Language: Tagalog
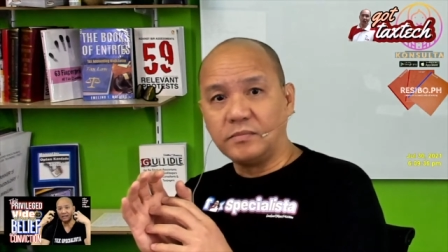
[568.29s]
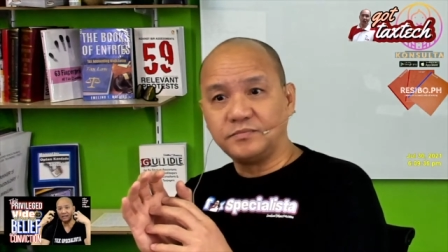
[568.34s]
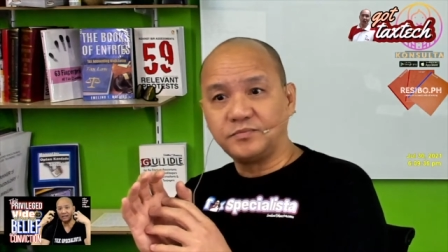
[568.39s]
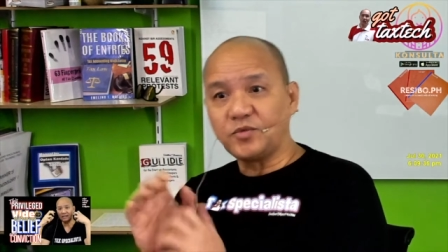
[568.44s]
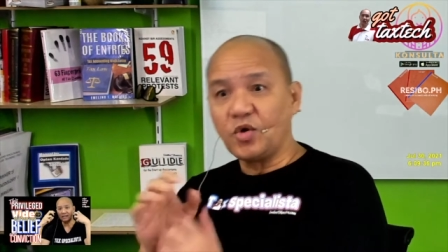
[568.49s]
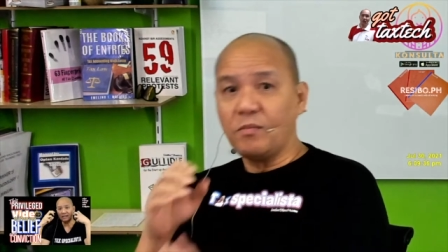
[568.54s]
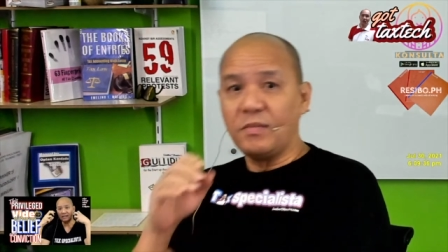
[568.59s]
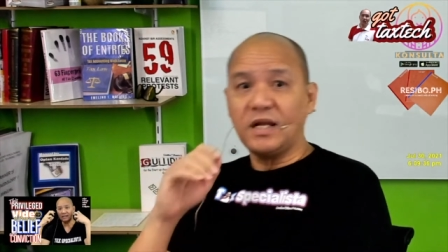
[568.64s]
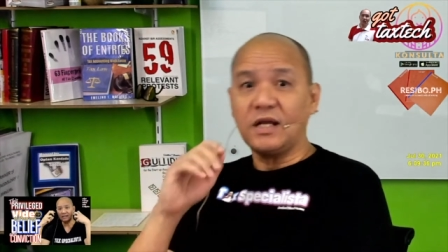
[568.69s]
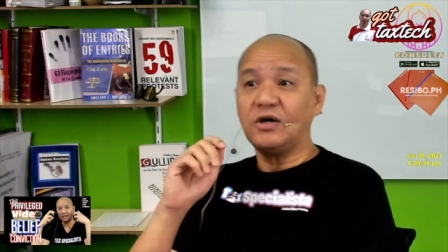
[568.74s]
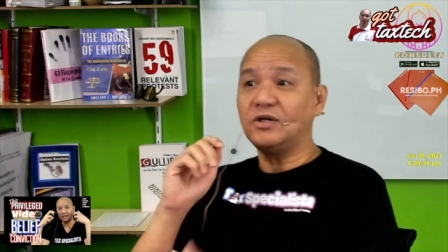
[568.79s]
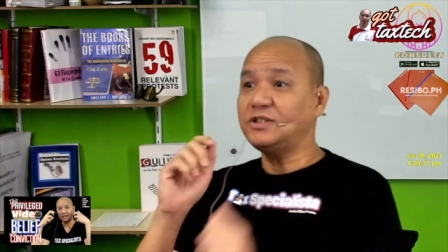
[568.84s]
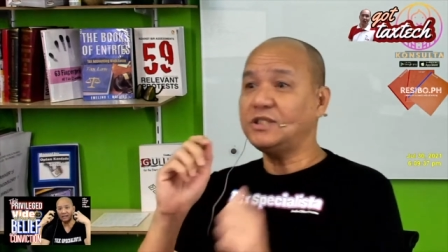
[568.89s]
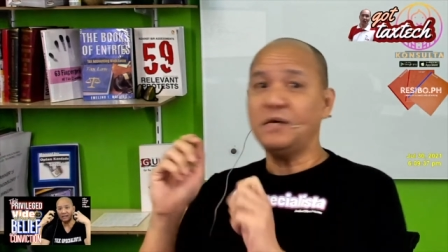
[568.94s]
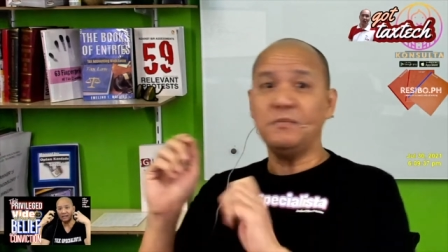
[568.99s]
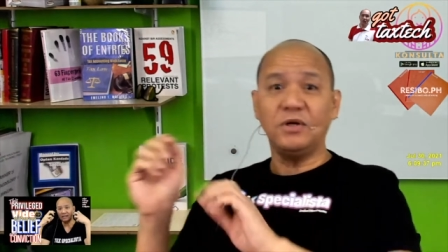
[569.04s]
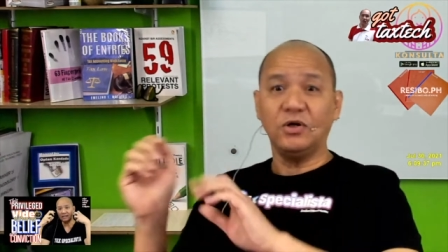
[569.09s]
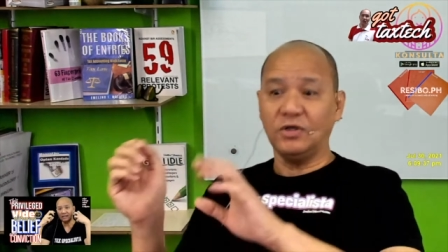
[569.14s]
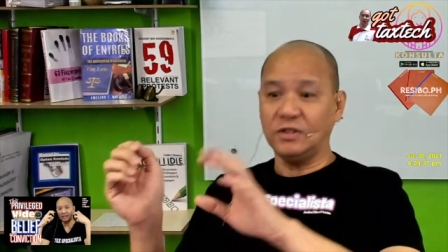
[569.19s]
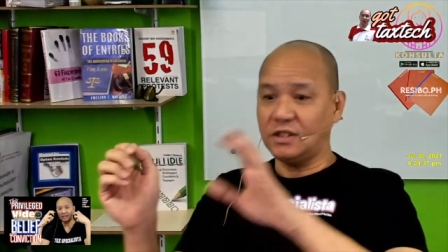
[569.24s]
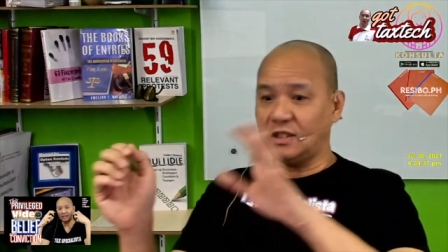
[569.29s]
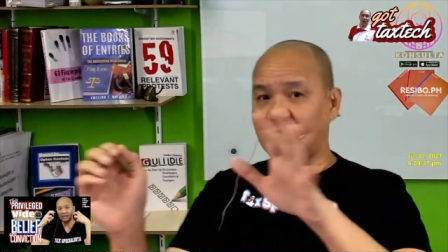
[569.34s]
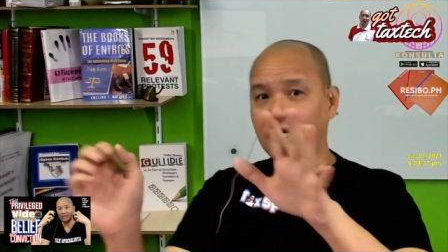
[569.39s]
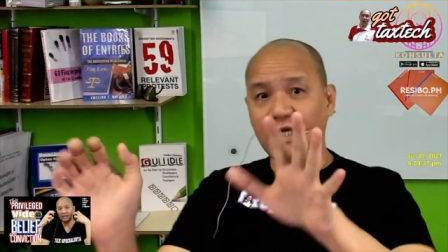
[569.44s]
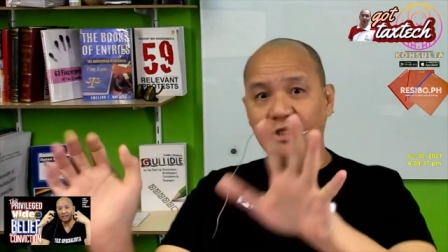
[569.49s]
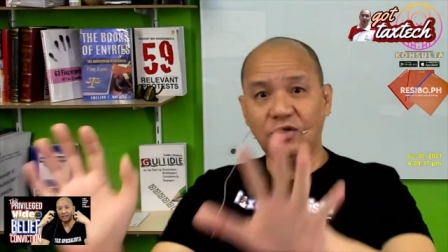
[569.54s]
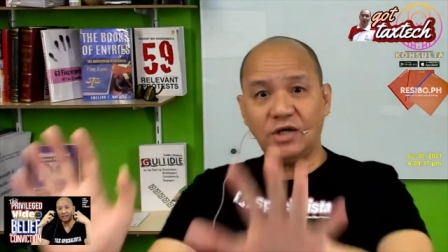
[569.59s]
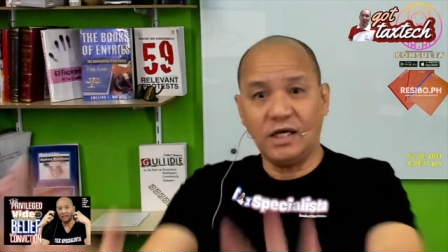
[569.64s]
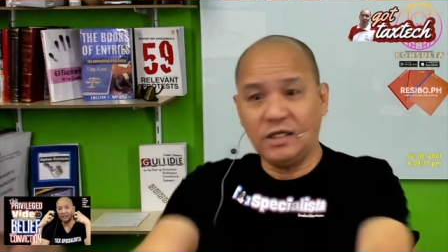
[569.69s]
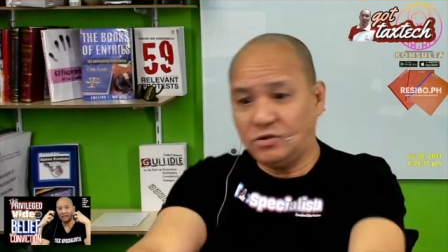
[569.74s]
Yung man, oh, sige, mag-audit ka.
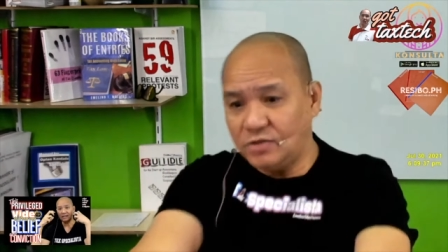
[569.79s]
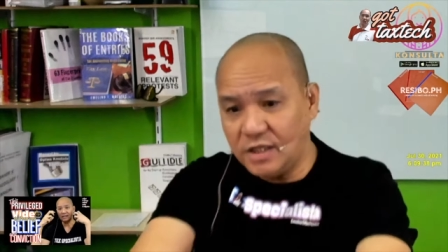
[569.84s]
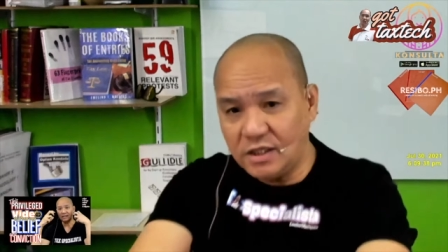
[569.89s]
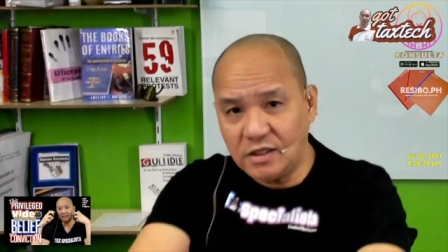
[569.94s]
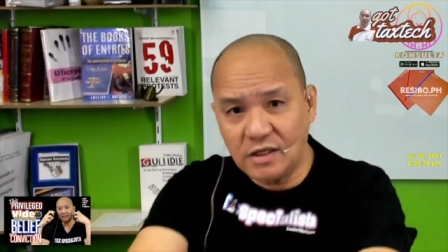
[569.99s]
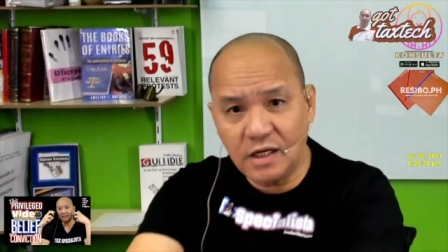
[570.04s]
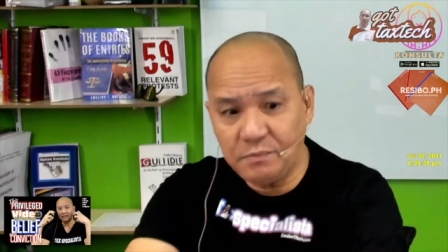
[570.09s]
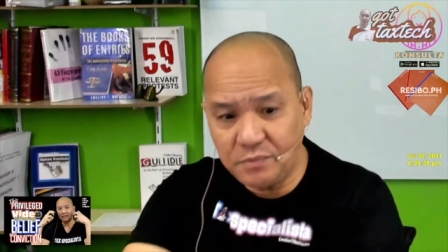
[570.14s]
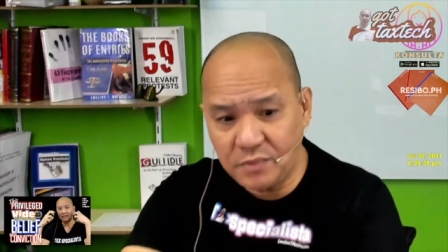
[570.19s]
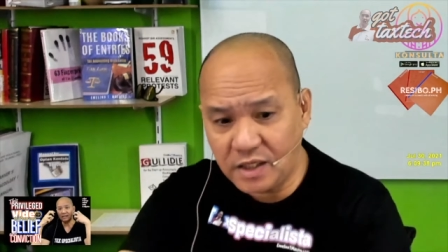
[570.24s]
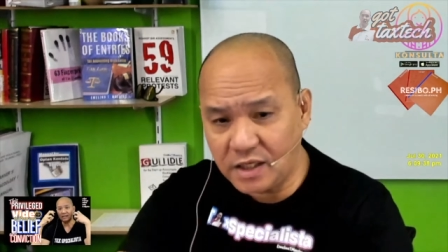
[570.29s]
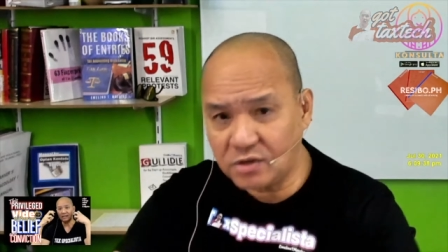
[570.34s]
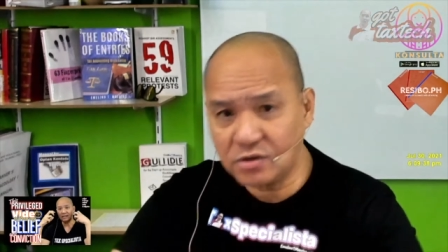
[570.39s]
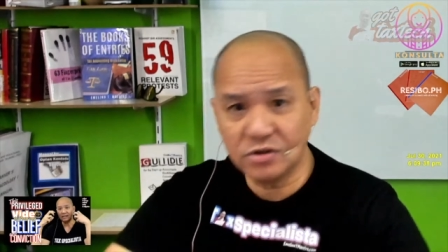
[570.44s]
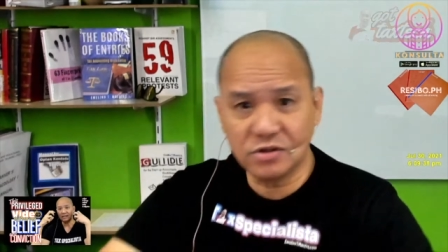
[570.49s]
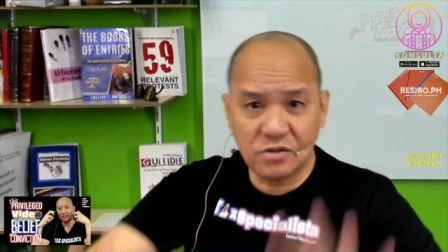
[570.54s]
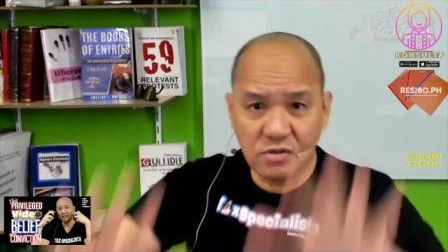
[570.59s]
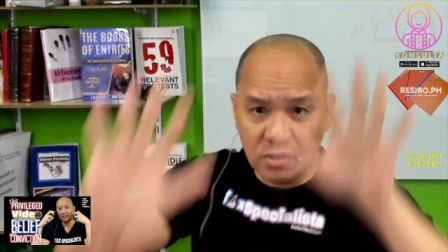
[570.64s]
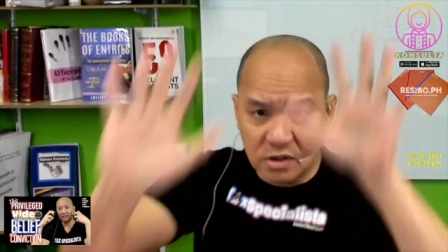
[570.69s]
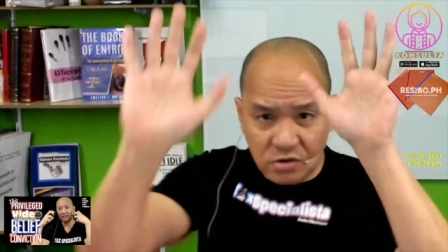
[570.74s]
Ito, ito na yung records ko.